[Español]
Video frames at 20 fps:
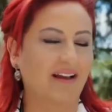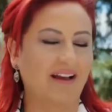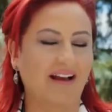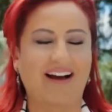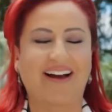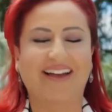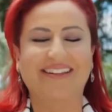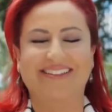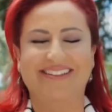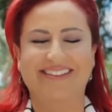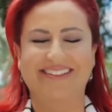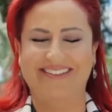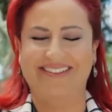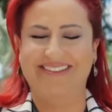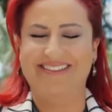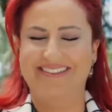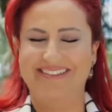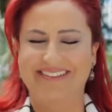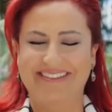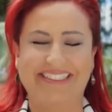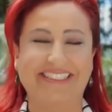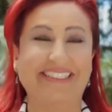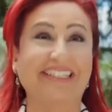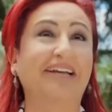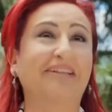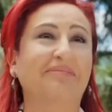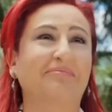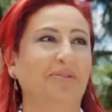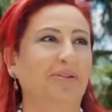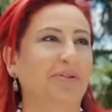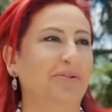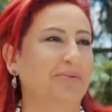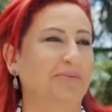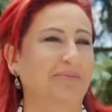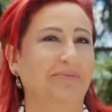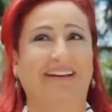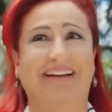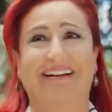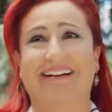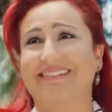Ay, no. No puedo
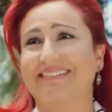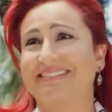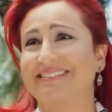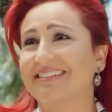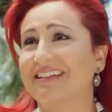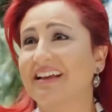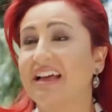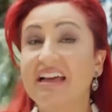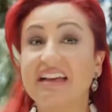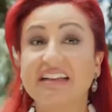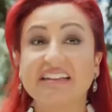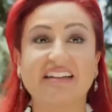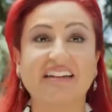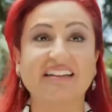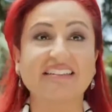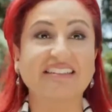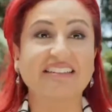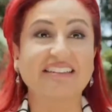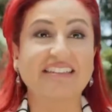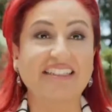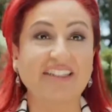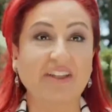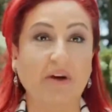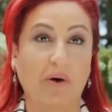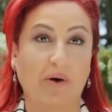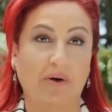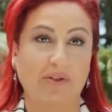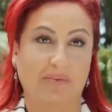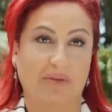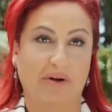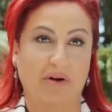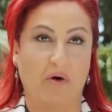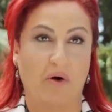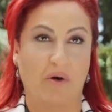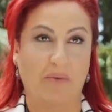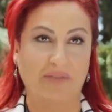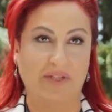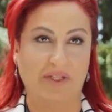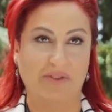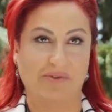creerlo. Están tratando de arruinar
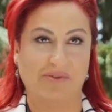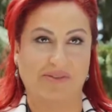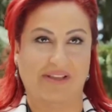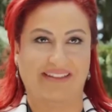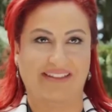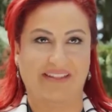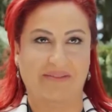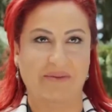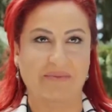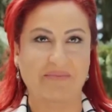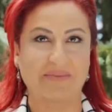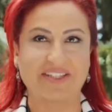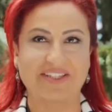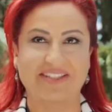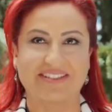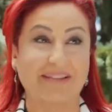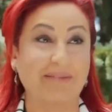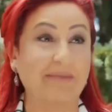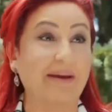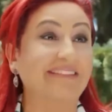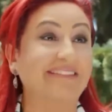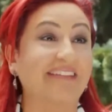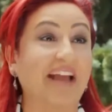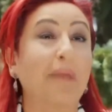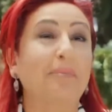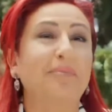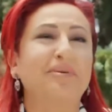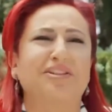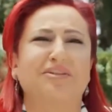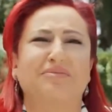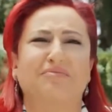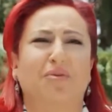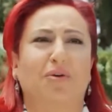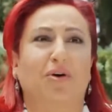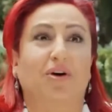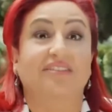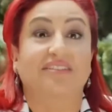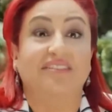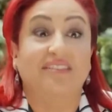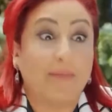mis planes nuevamente. ¿Qué es lo que voy a
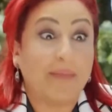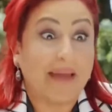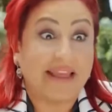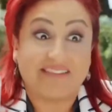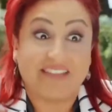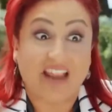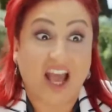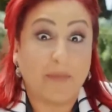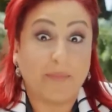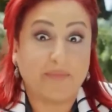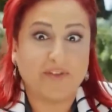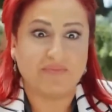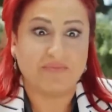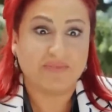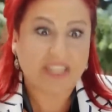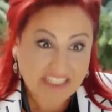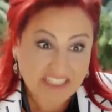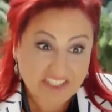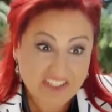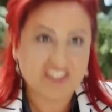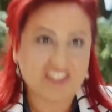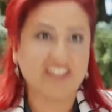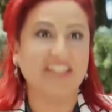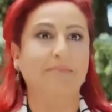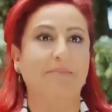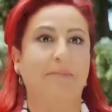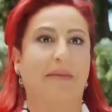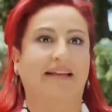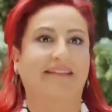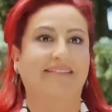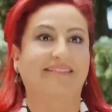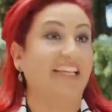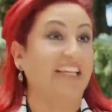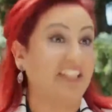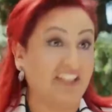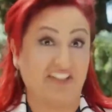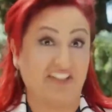hacer? No sé qué voy a hacer. ¡Me vuelve loca! ¿Qué